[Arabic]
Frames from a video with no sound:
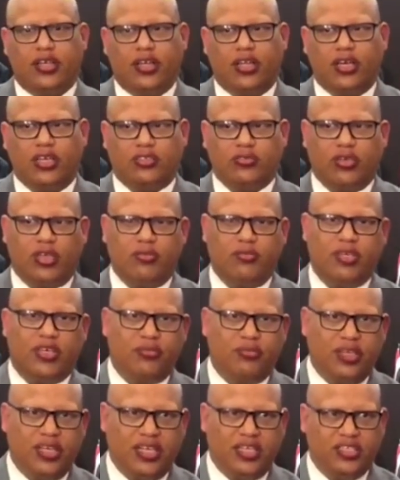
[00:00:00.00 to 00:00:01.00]
الخطوة
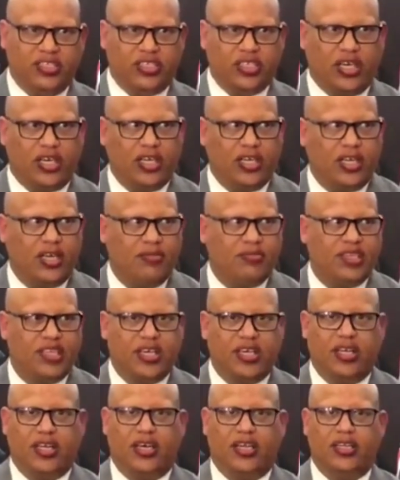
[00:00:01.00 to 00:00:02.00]
المقبلة إن شاء الله من
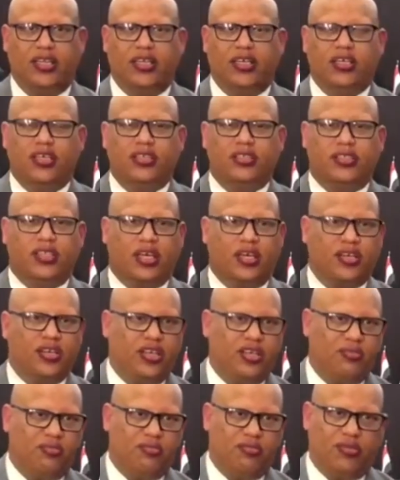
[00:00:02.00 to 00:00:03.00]
خلال
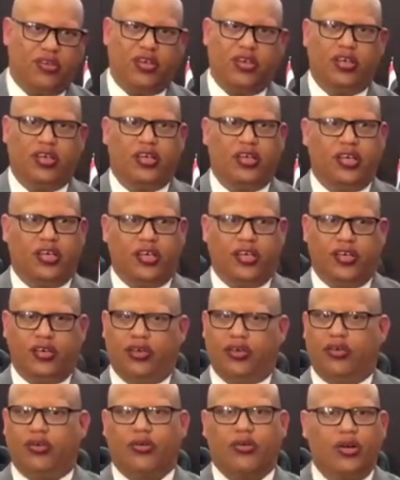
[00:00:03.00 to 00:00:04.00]
تقديم
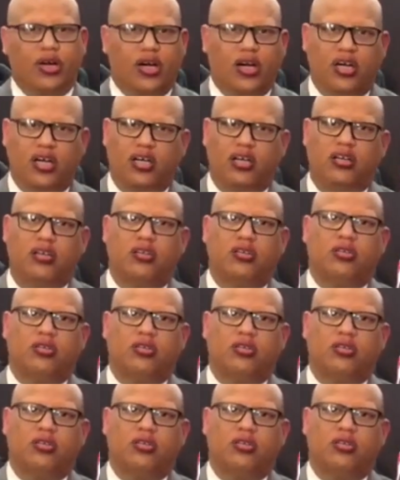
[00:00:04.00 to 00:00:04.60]
آه، رؤى